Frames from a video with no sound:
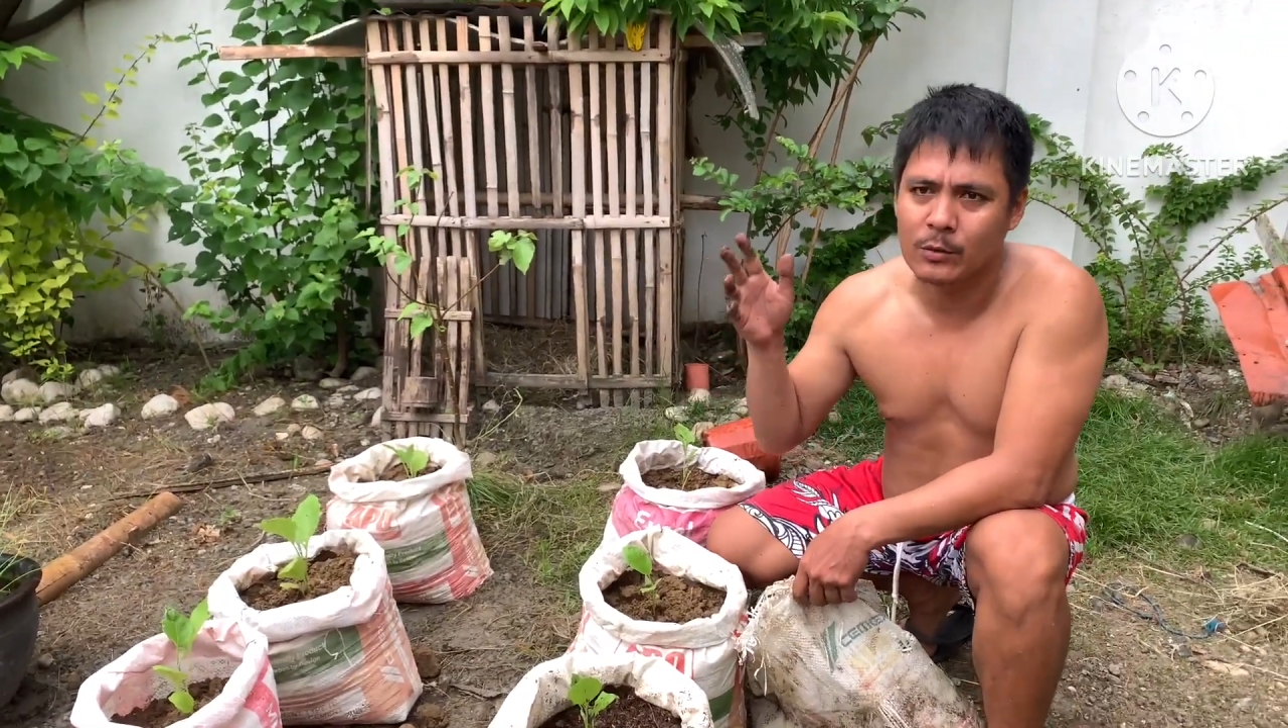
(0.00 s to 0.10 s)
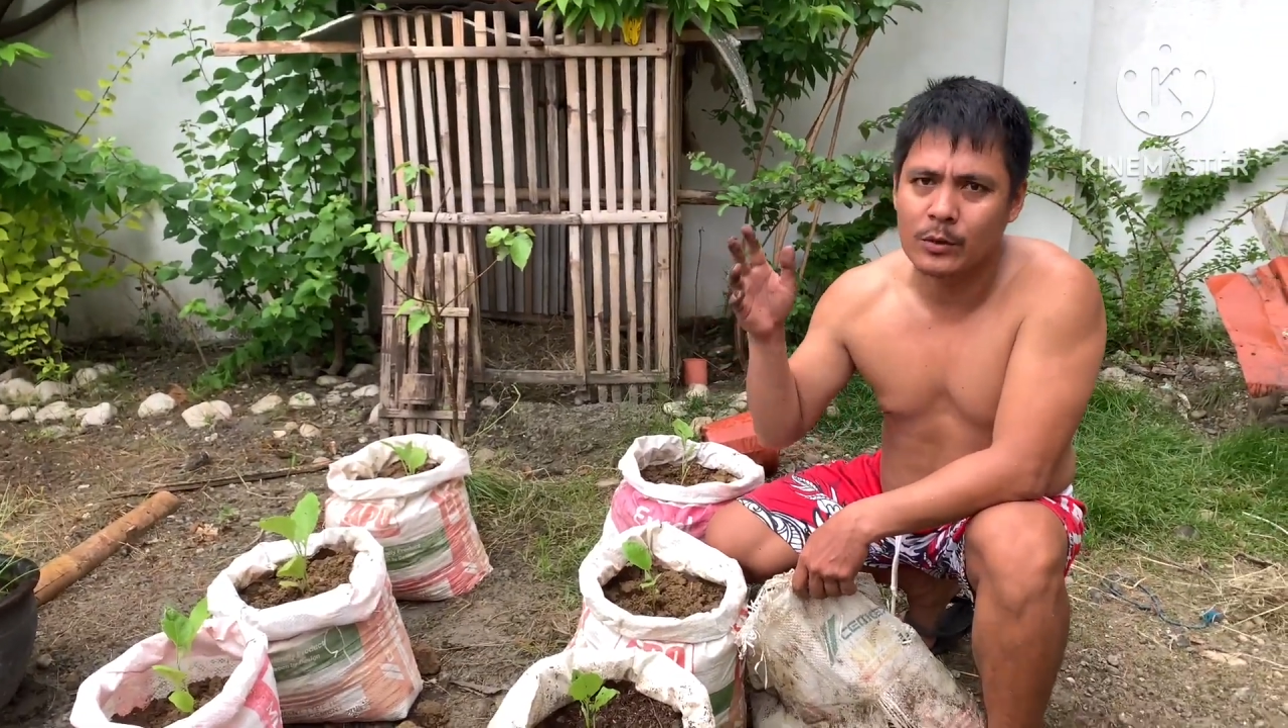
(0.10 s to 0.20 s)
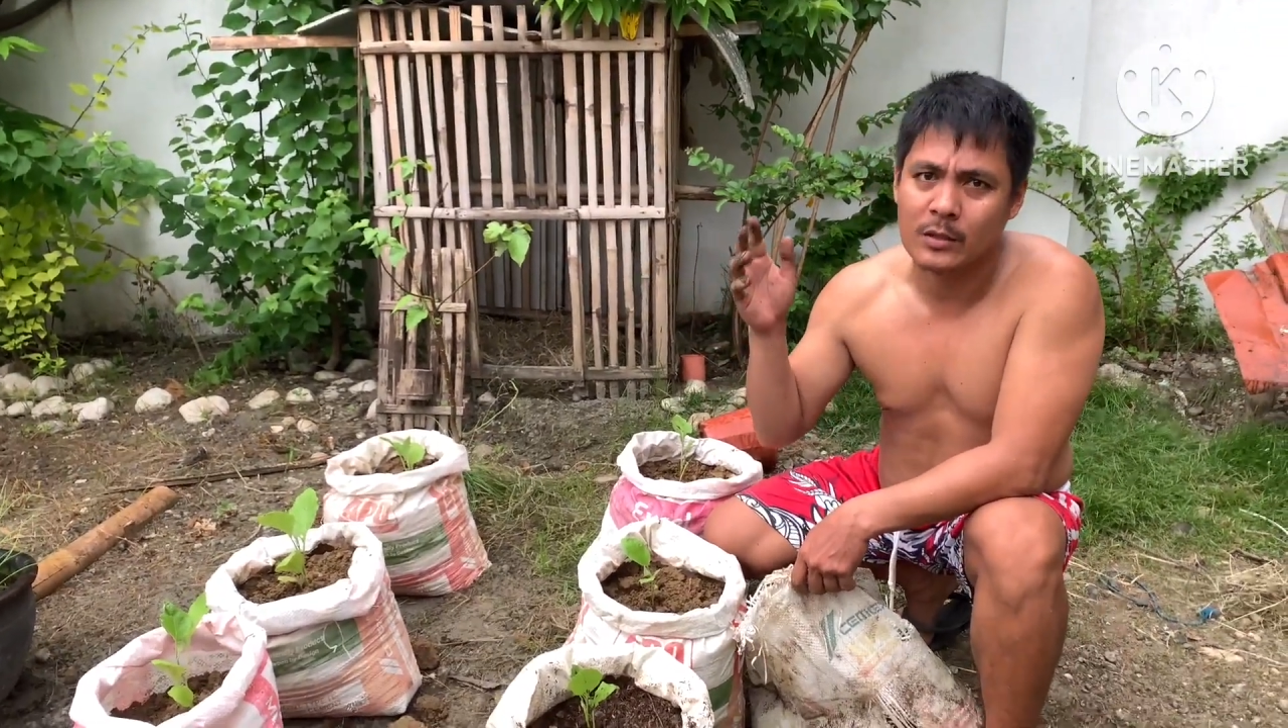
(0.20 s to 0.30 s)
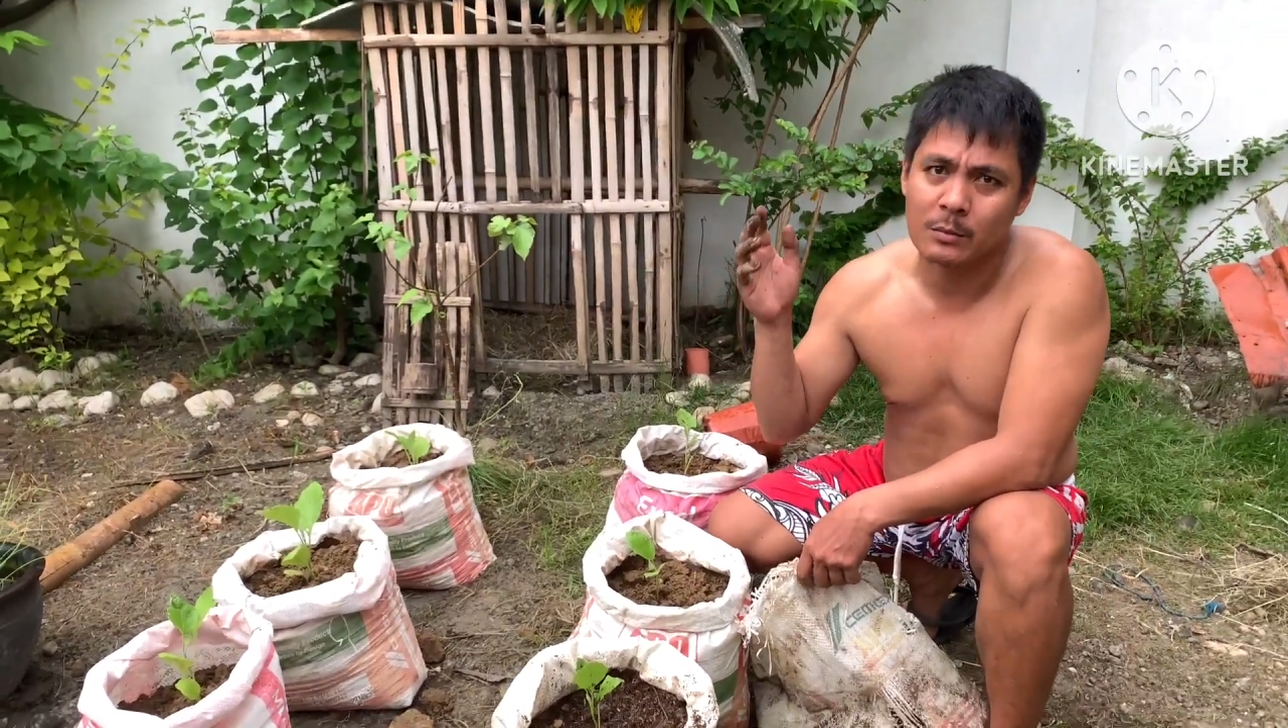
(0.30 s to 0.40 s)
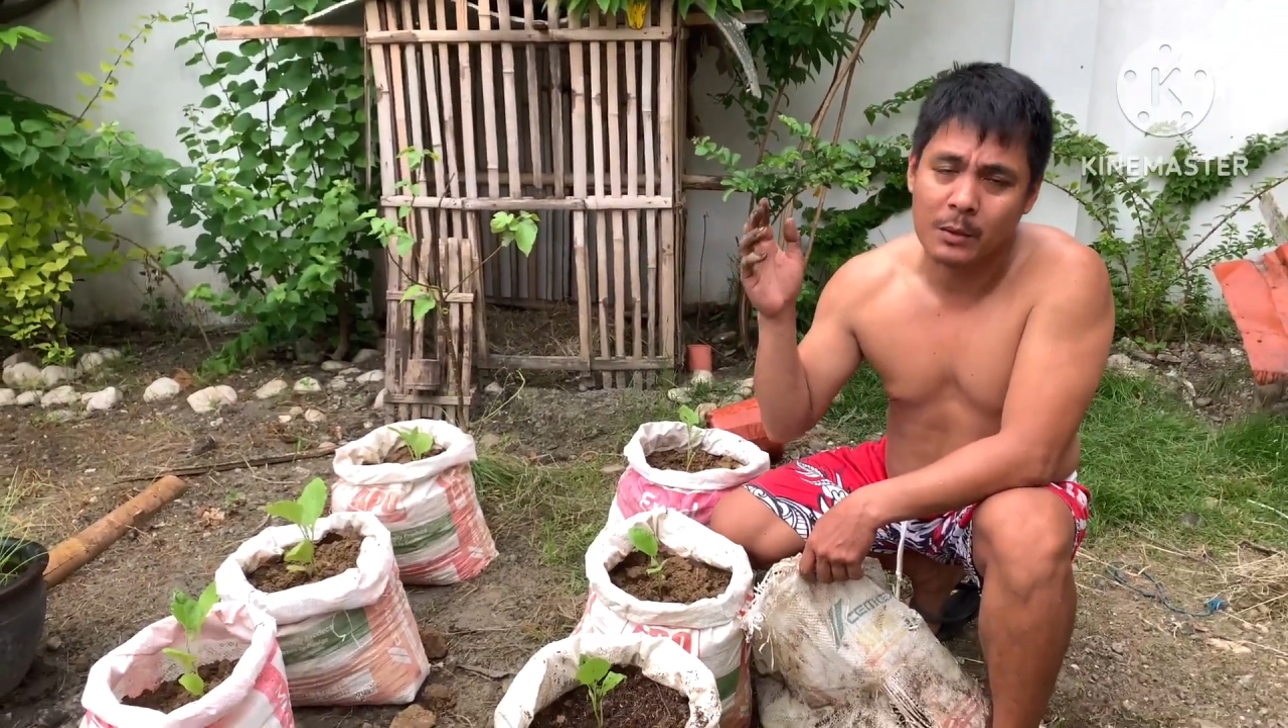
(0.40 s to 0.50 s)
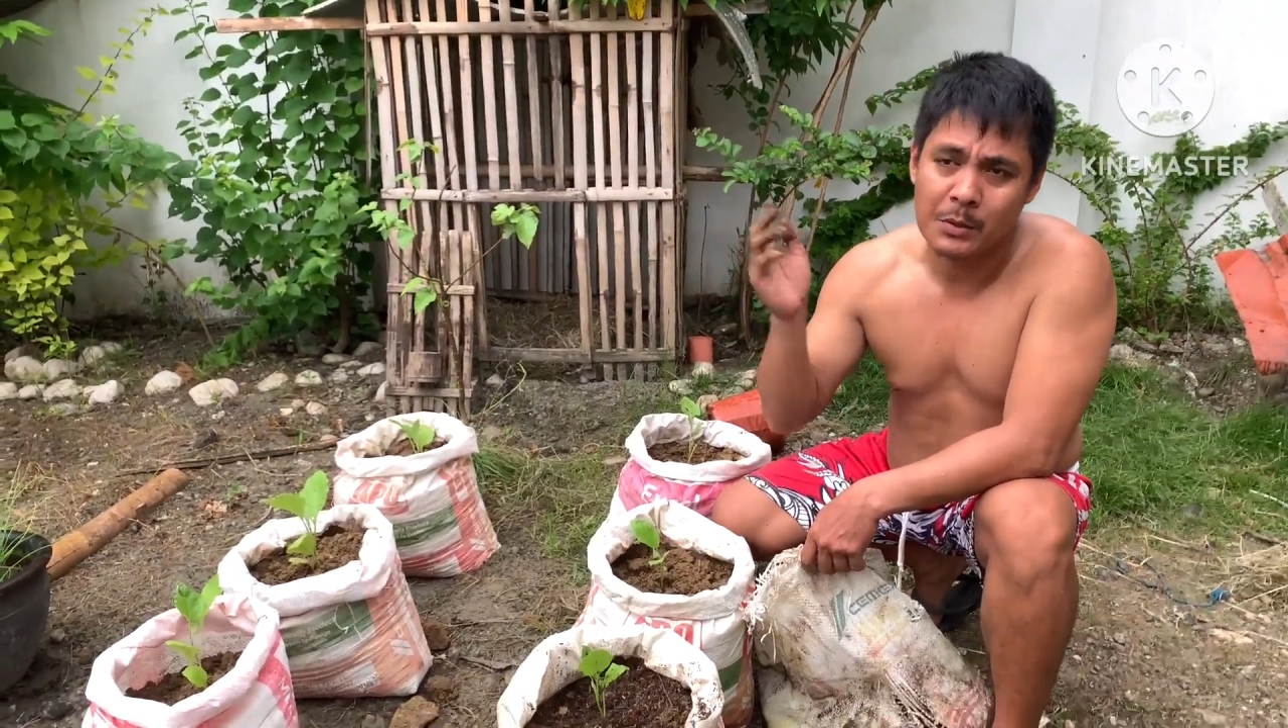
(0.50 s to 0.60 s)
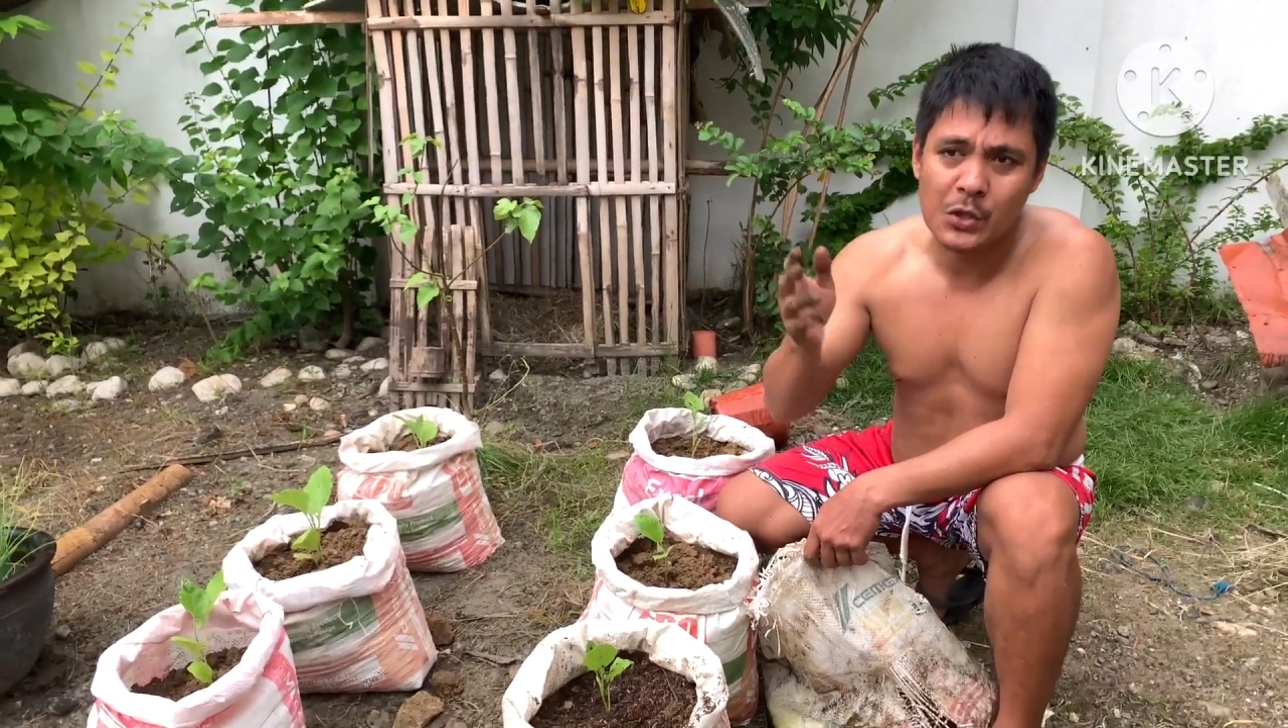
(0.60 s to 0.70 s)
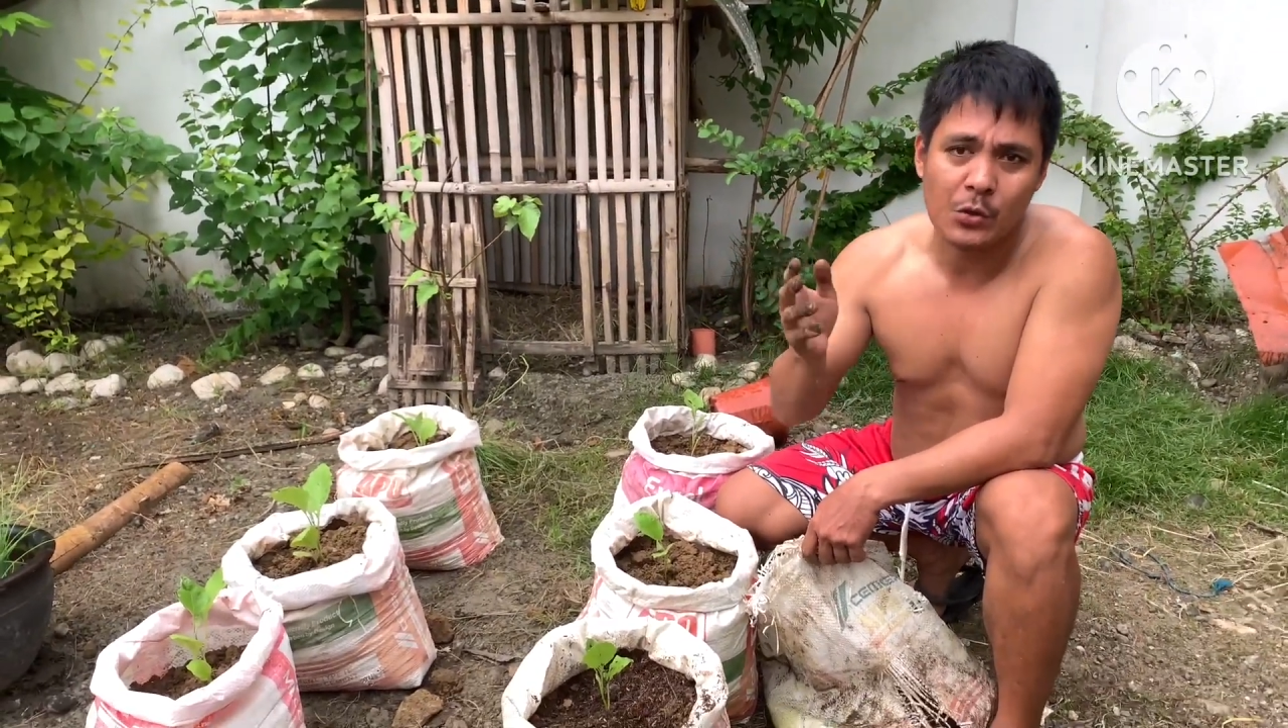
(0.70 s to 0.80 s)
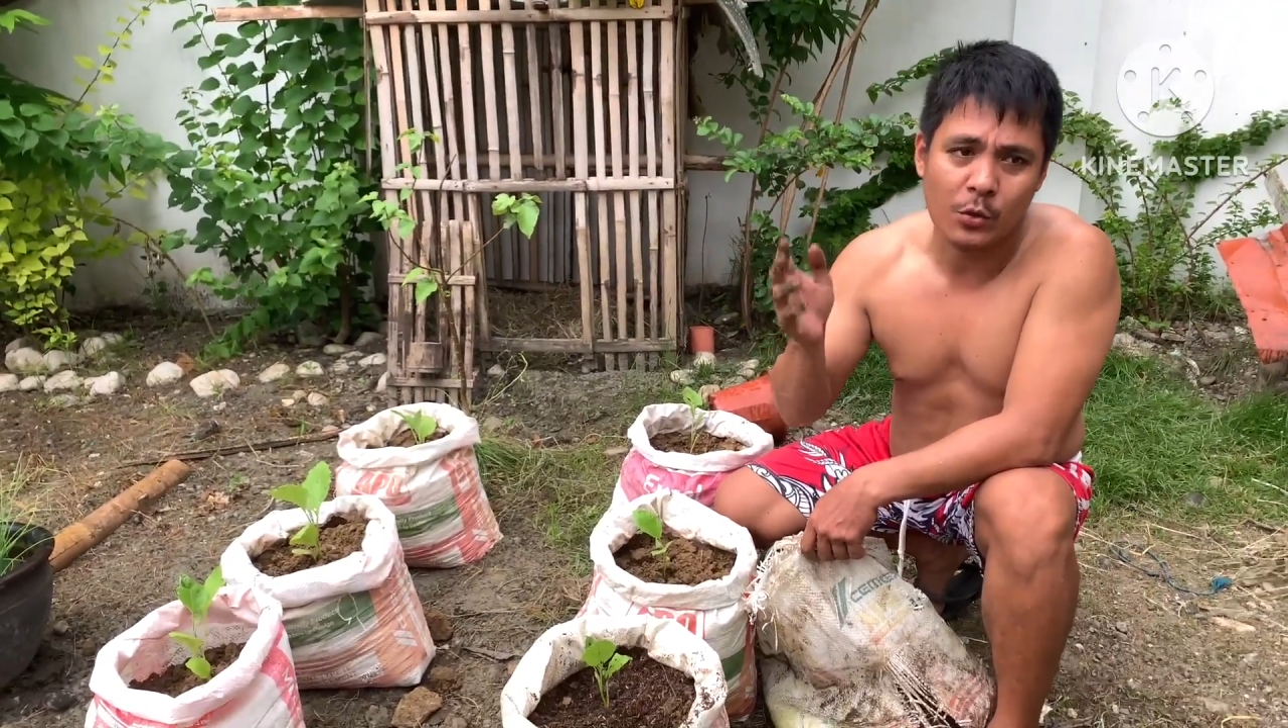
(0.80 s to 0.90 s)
una sa mga video